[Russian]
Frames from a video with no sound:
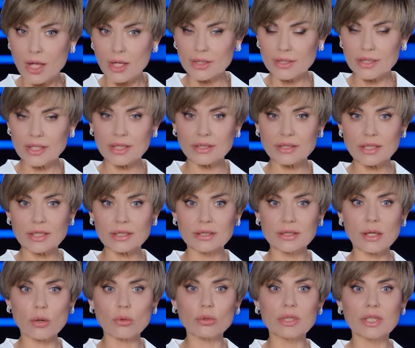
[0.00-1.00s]
Некоторых
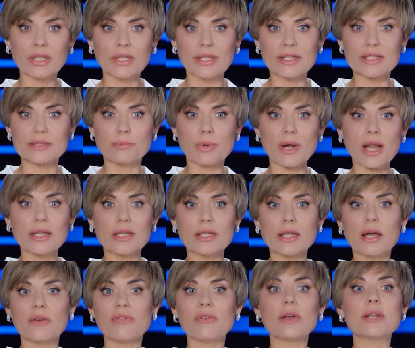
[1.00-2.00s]
народных
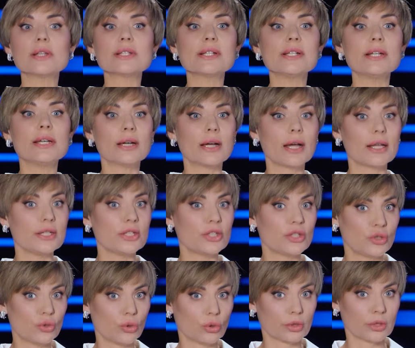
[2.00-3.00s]
избранников слегка
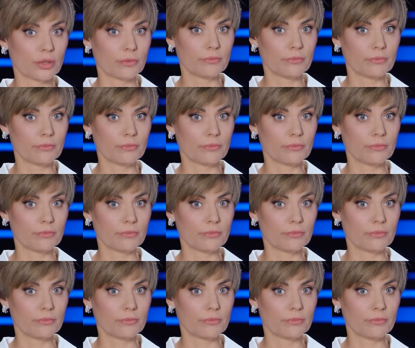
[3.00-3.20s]
несет,